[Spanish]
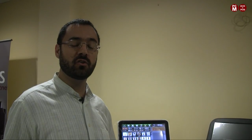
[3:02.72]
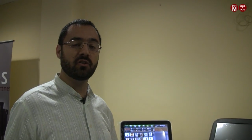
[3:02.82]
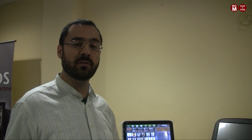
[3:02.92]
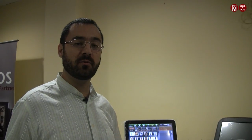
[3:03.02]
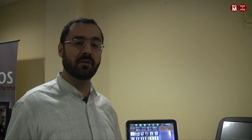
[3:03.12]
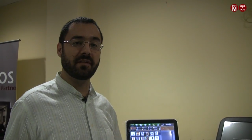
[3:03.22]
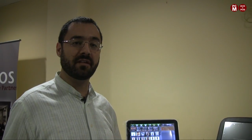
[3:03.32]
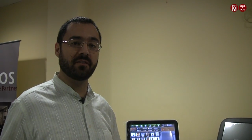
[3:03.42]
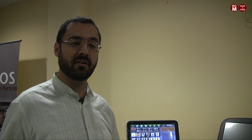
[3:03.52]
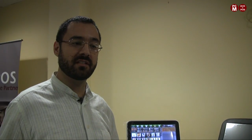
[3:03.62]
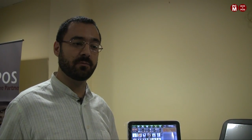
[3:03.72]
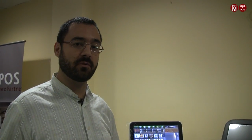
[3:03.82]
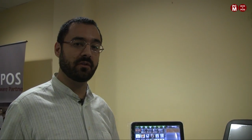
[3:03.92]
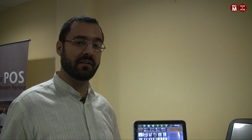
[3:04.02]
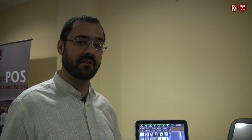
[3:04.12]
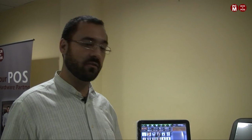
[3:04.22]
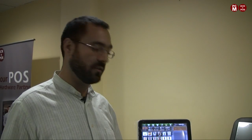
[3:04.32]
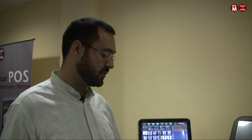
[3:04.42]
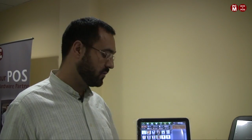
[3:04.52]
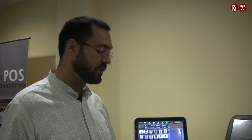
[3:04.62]
Otro tipo de aplicación que se puede hacer
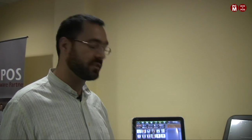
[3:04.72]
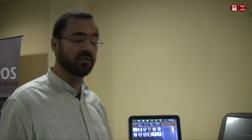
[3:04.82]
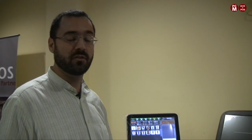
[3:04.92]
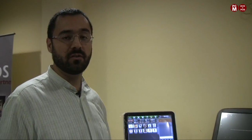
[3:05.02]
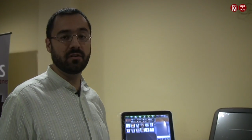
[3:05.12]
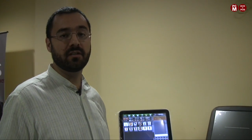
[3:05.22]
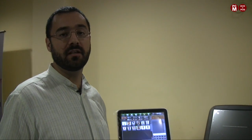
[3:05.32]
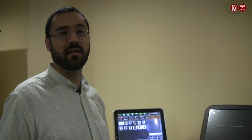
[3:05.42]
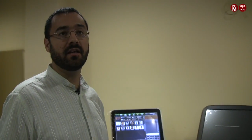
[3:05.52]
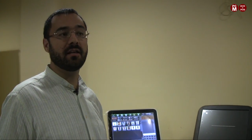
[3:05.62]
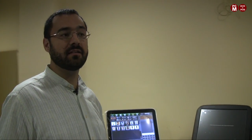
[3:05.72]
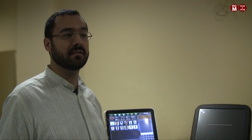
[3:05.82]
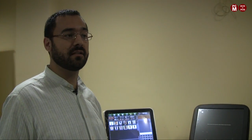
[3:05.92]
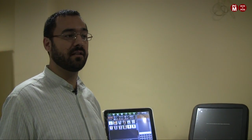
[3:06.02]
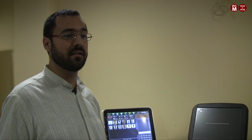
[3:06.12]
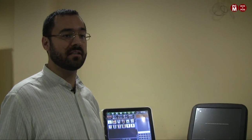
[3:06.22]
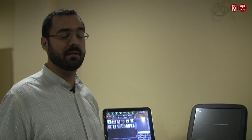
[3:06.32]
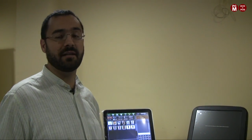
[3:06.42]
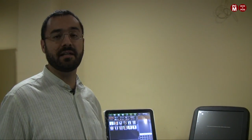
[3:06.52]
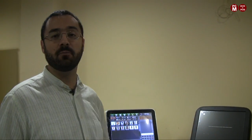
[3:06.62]
con el software SIO Droid es eh,
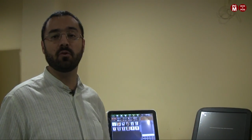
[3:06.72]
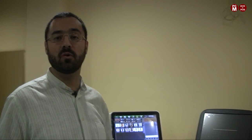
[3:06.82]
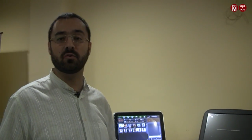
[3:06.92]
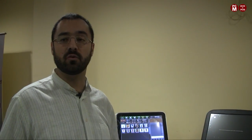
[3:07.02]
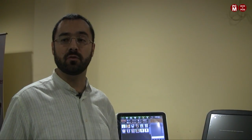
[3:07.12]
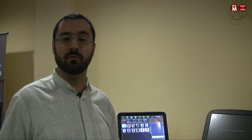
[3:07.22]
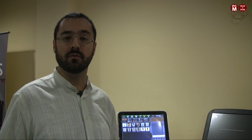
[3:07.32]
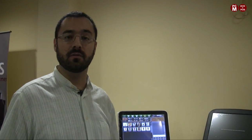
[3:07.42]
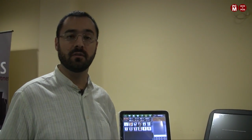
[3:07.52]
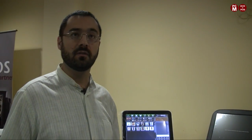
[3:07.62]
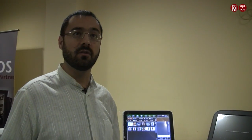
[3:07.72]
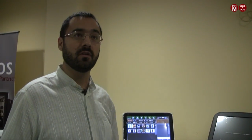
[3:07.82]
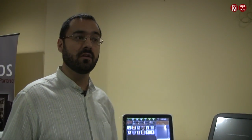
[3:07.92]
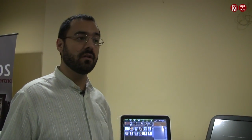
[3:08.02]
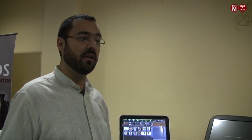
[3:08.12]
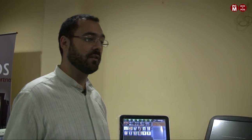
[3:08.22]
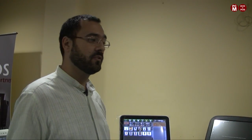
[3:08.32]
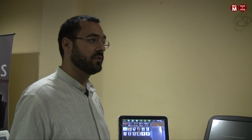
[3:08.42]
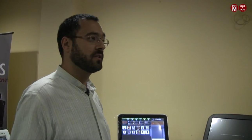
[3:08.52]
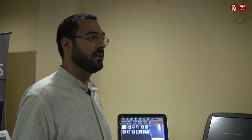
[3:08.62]
trabajar en modo autónomo.
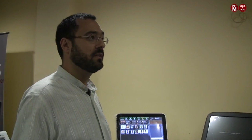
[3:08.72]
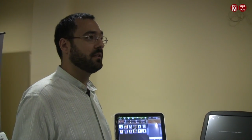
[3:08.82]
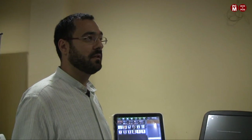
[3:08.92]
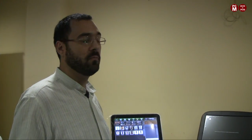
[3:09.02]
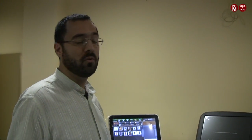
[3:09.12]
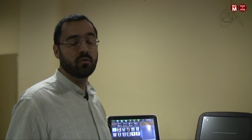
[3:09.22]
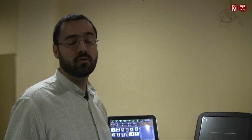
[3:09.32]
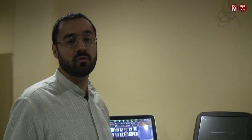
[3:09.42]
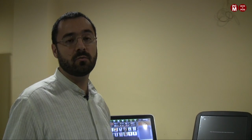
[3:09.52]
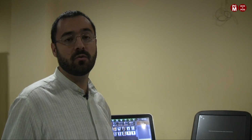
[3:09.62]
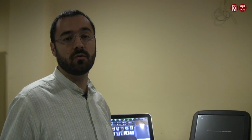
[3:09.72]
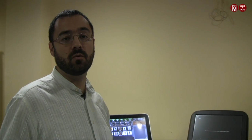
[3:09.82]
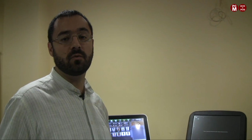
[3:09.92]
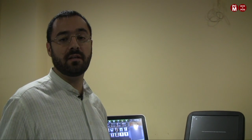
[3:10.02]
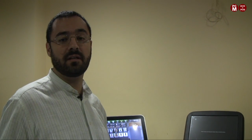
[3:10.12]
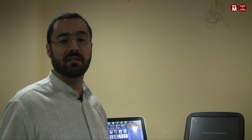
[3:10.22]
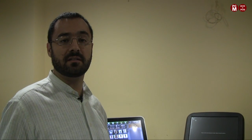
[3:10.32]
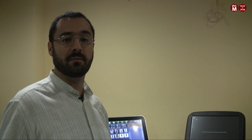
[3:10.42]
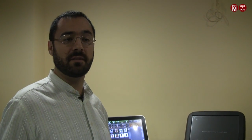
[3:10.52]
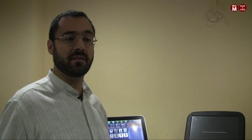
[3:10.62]
Entonces, en, modo autónomo, una de
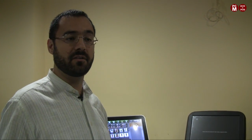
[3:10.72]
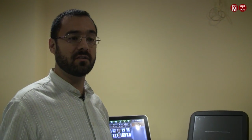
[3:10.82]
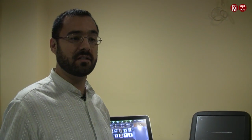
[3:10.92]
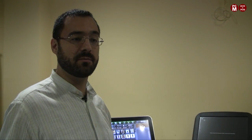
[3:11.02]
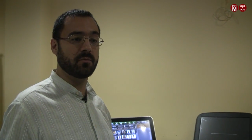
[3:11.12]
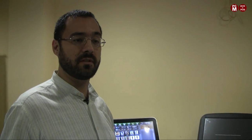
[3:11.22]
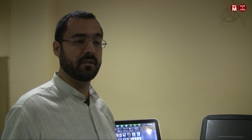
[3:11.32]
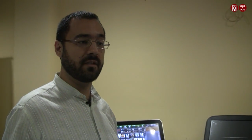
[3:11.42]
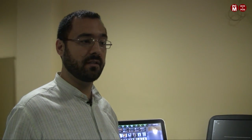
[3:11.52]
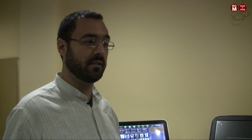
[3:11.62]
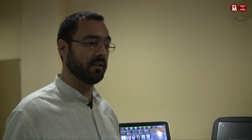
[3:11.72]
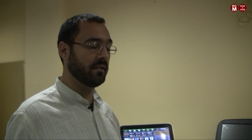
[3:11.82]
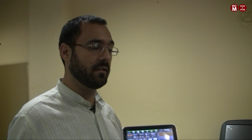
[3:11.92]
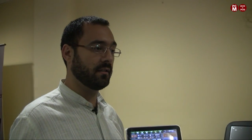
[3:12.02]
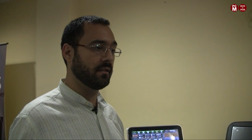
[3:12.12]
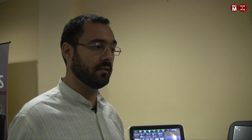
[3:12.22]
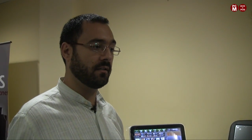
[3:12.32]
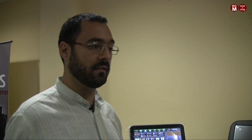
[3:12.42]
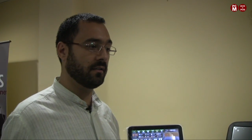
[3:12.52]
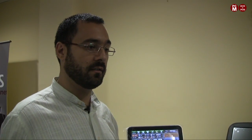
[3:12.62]
las aplicaciones que se puede
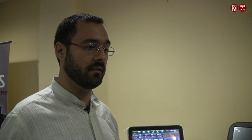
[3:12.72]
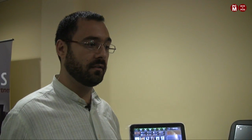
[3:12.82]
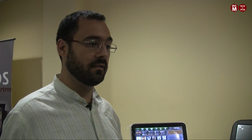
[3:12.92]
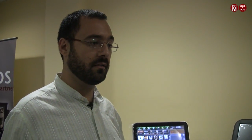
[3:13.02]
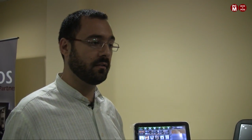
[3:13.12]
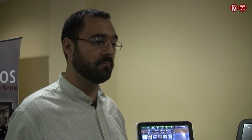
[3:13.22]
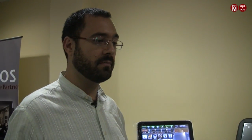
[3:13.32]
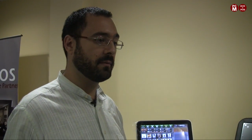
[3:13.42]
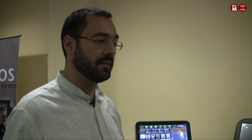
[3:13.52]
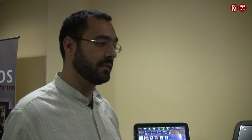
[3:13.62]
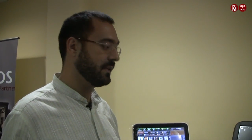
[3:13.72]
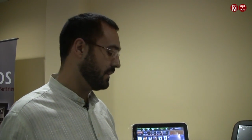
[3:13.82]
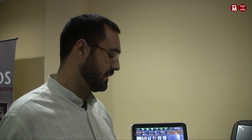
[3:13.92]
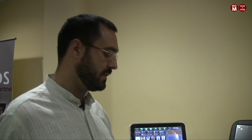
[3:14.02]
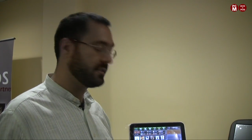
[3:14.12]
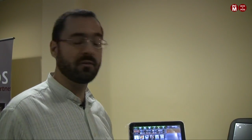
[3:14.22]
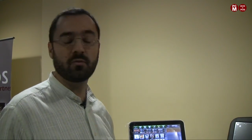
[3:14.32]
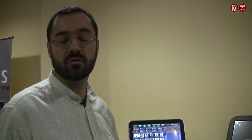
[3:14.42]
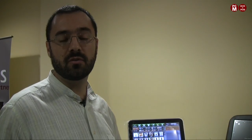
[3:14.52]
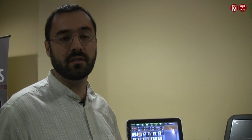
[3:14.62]
eh, implementar es el
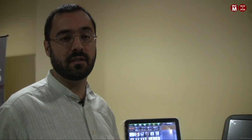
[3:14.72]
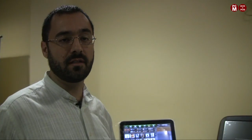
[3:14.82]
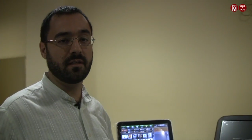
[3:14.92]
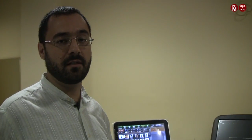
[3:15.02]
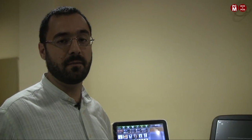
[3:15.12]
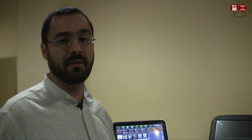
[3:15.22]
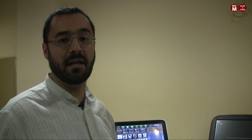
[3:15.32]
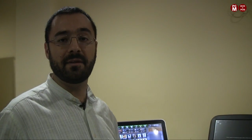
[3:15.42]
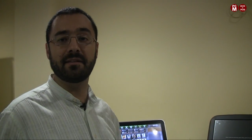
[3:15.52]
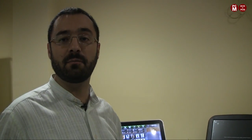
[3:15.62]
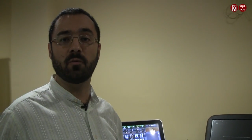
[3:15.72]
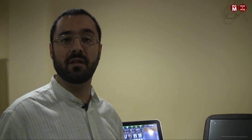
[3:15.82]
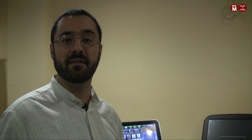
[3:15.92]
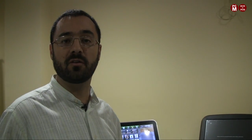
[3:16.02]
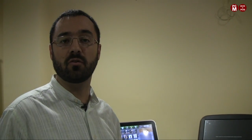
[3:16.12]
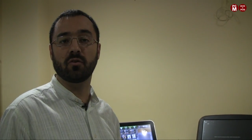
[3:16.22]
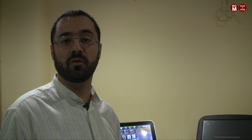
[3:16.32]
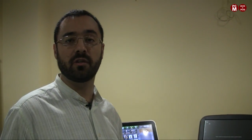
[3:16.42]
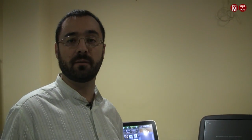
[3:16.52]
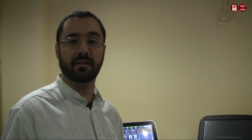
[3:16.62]
uso de la venta ambulante con
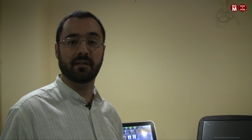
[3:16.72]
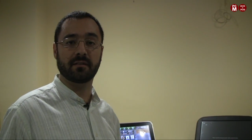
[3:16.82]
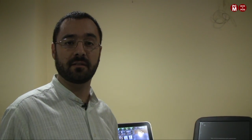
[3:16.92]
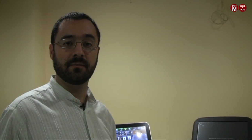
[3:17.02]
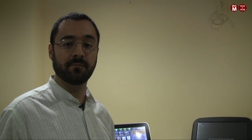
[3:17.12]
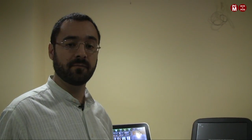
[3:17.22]
código de barras.